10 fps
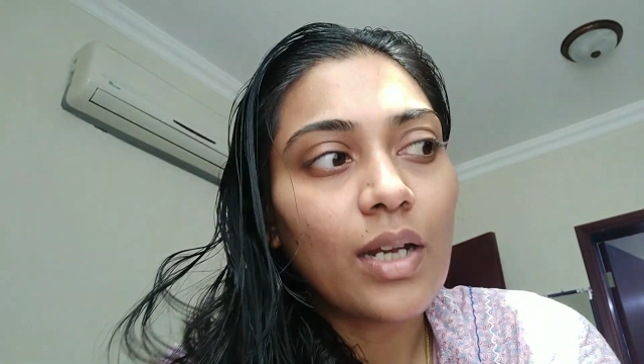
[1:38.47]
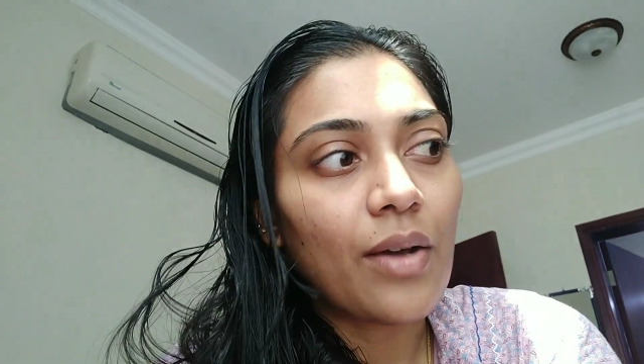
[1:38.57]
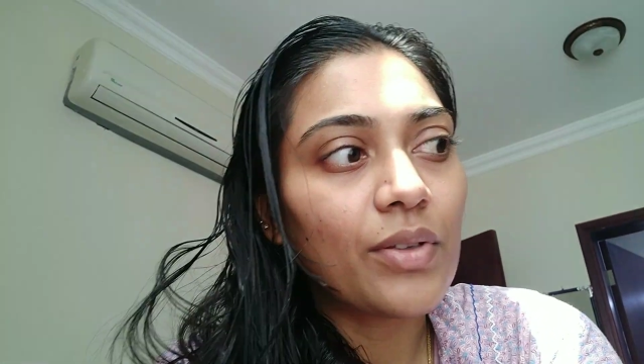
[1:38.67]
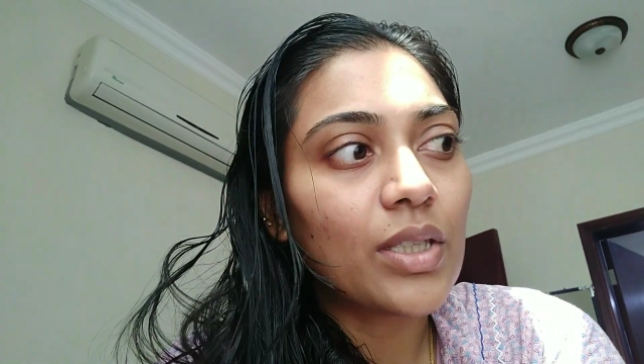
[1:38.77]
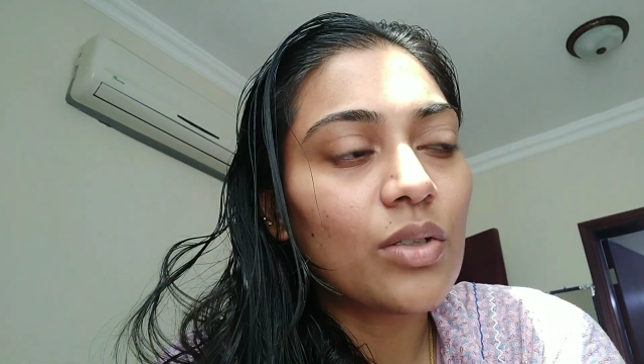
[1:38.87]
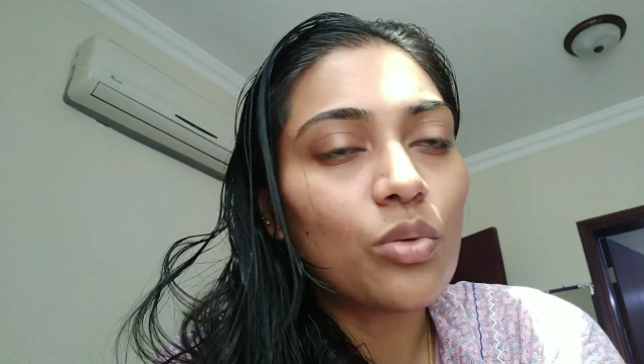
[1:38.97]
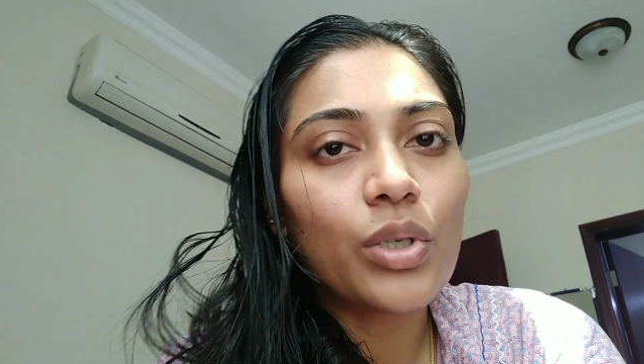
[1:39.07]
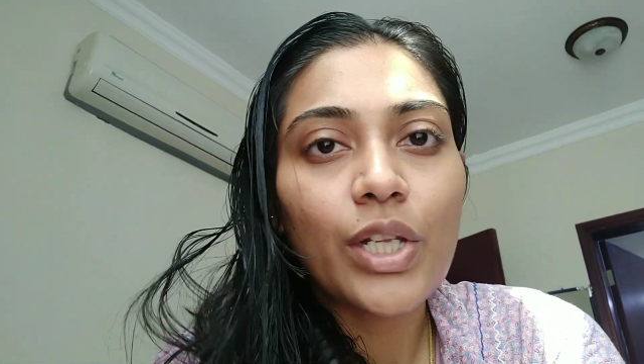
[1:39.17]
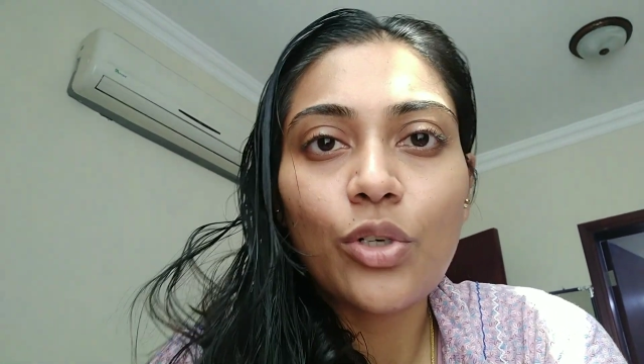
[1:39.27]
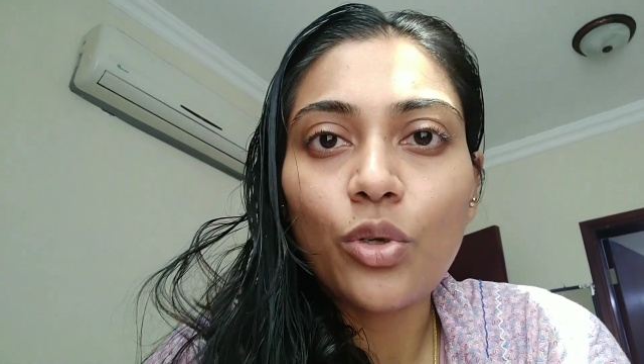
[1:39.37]
நான் வந்து
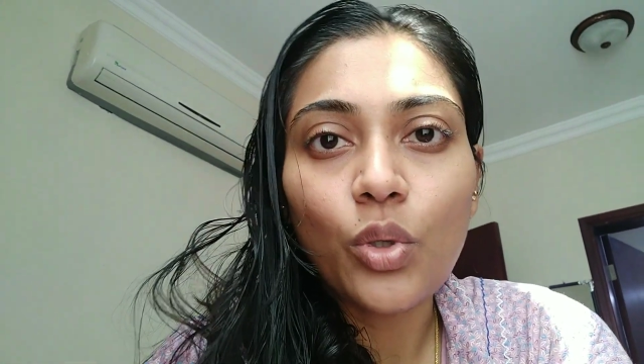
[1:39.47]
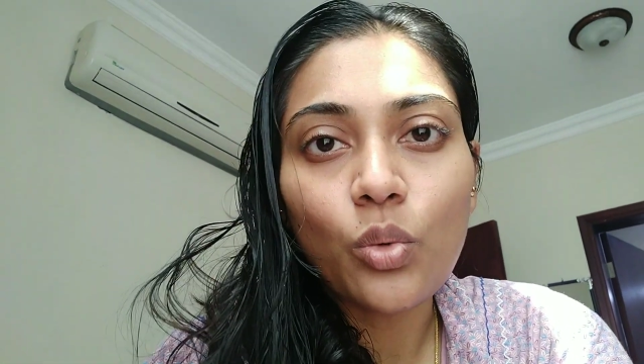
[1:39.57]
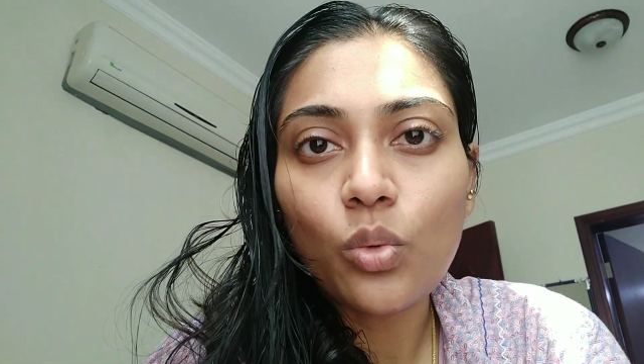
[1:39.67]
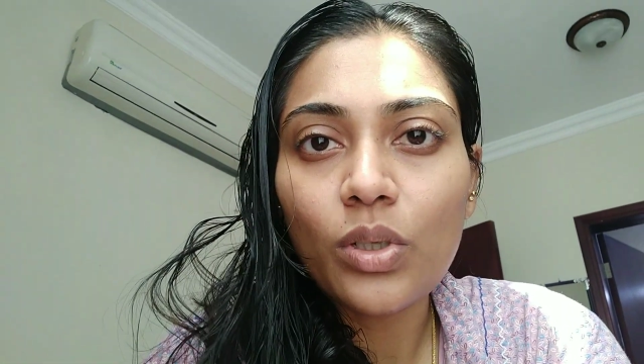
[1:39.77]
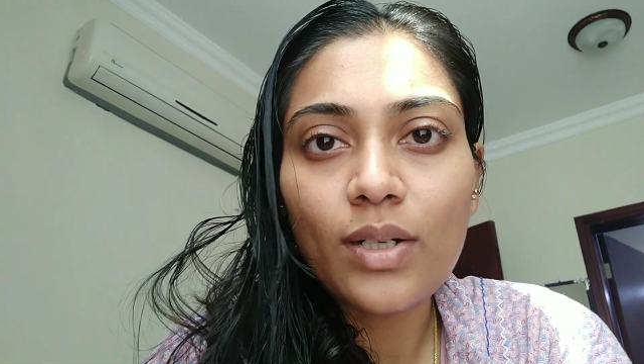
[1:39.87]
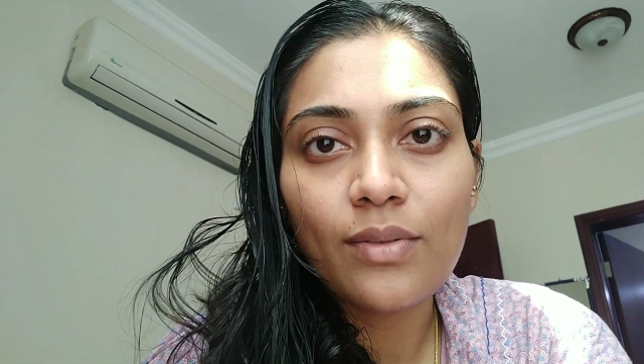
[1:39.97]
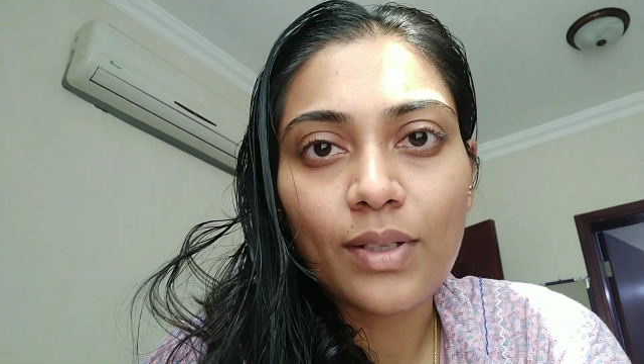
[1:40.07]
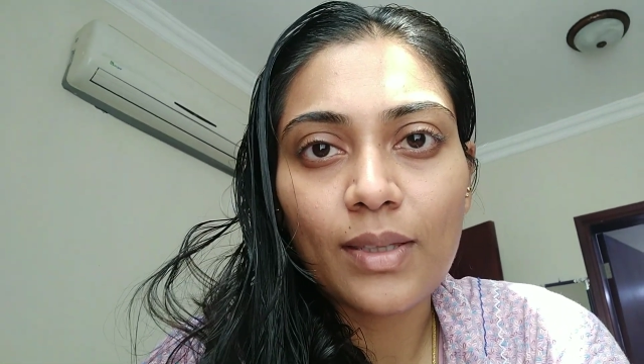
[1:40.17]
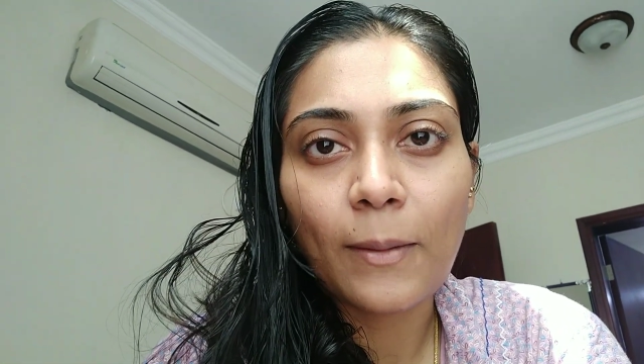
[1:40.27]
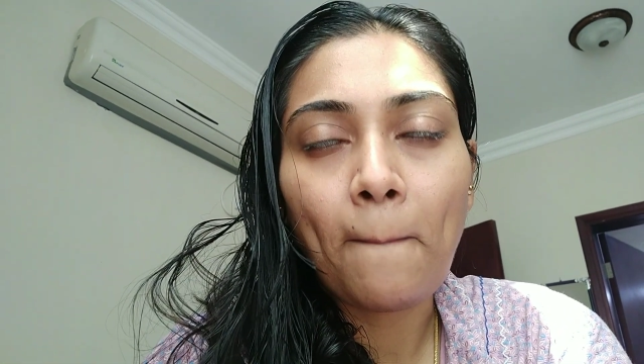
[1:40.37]
ஒரு இன்னொரு ஊருக்கு
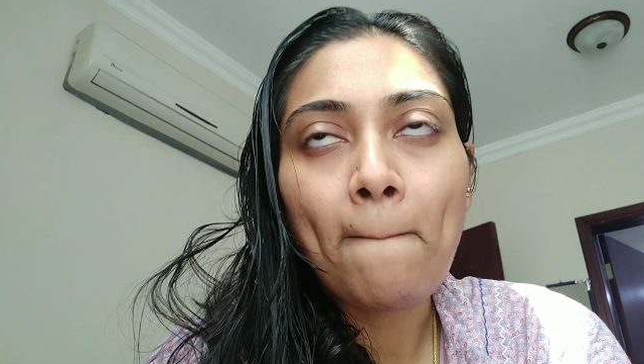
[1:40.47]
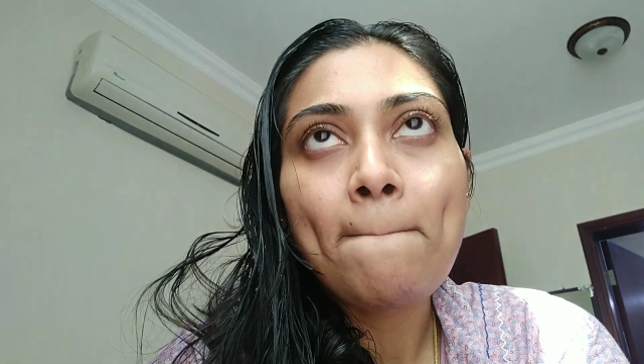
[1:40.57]
வந்தேன்